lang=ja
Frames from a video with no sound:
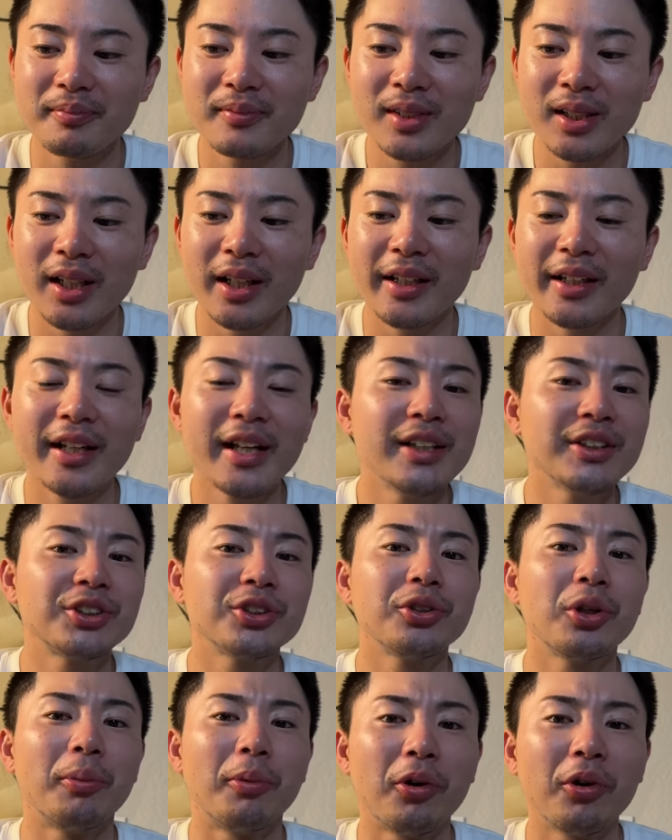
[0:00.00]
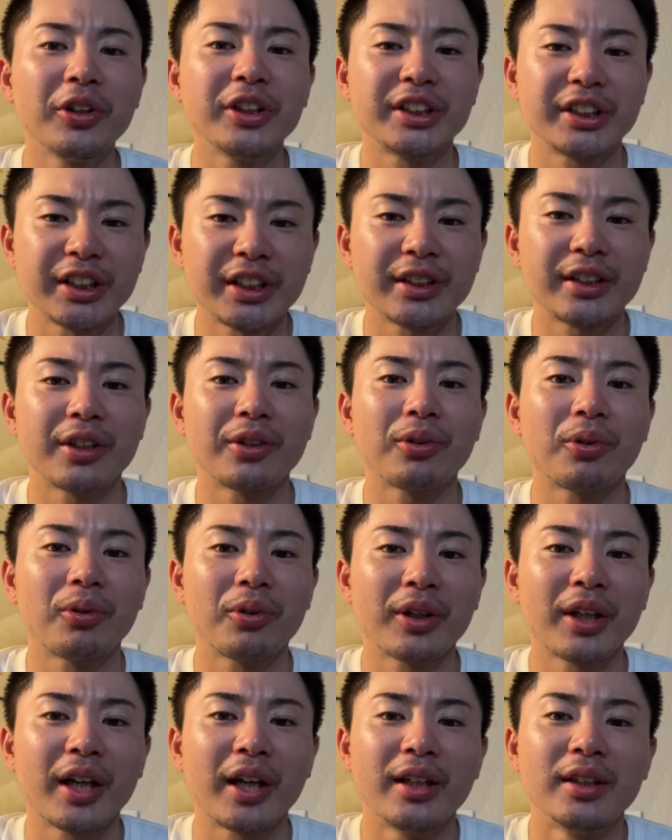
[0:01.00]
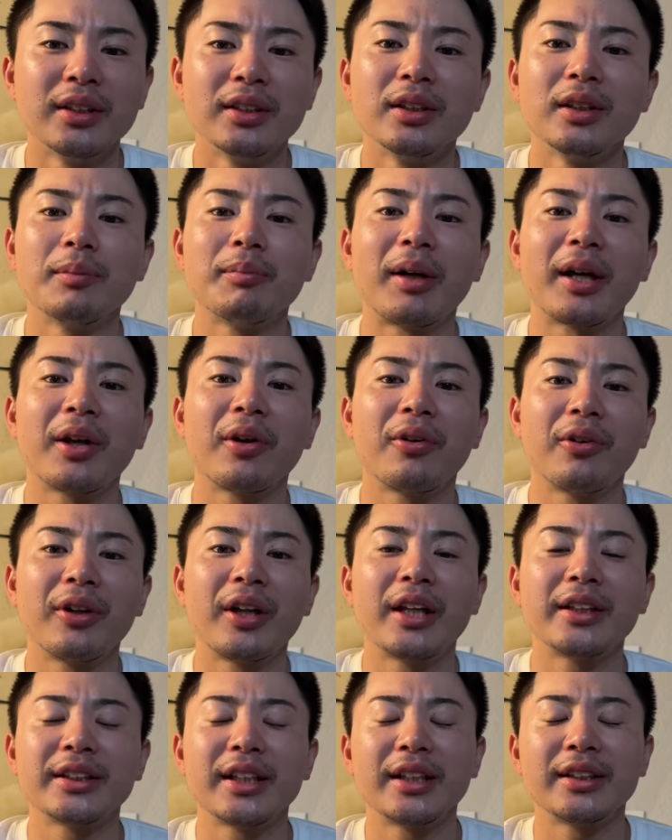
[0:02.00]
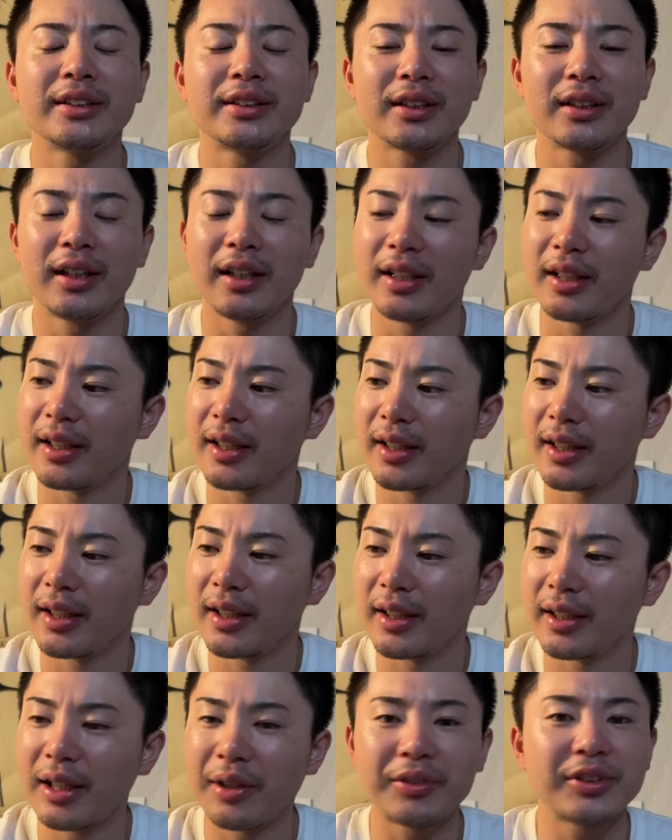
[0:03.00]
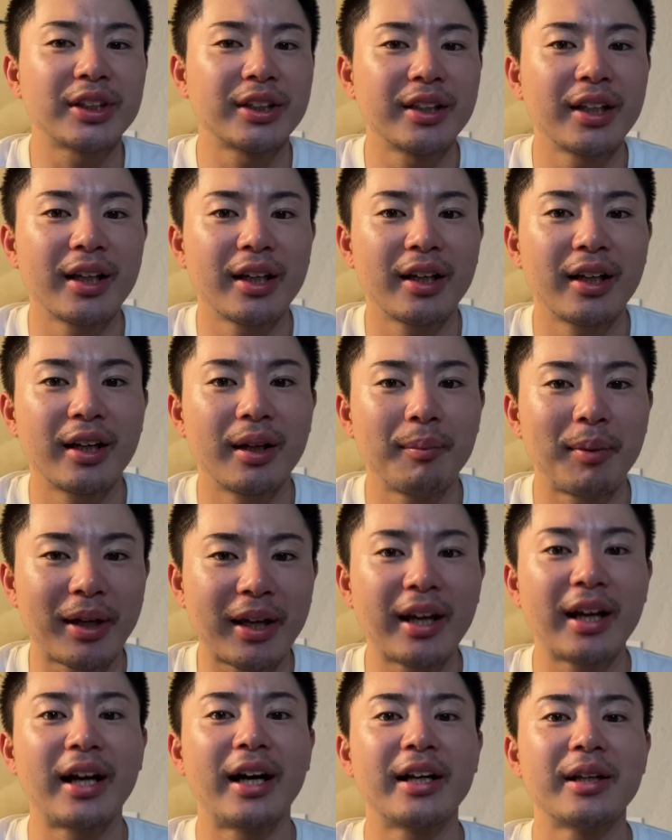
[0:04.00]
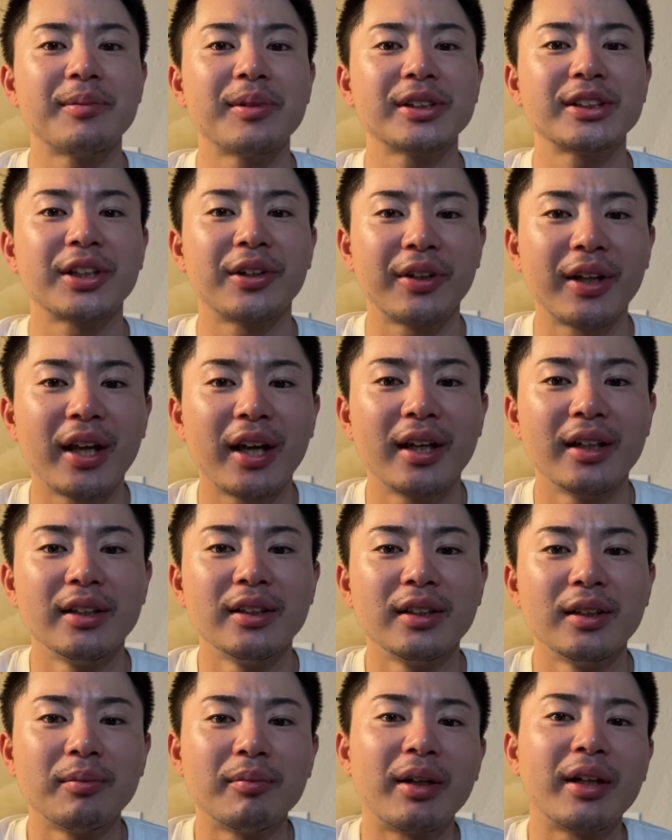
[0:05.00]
やはり練習量も多いしっていうところで、まあいろいろね、ジャイアンツ、えー、直樹さんね、えー、まあ怪ありましたよね。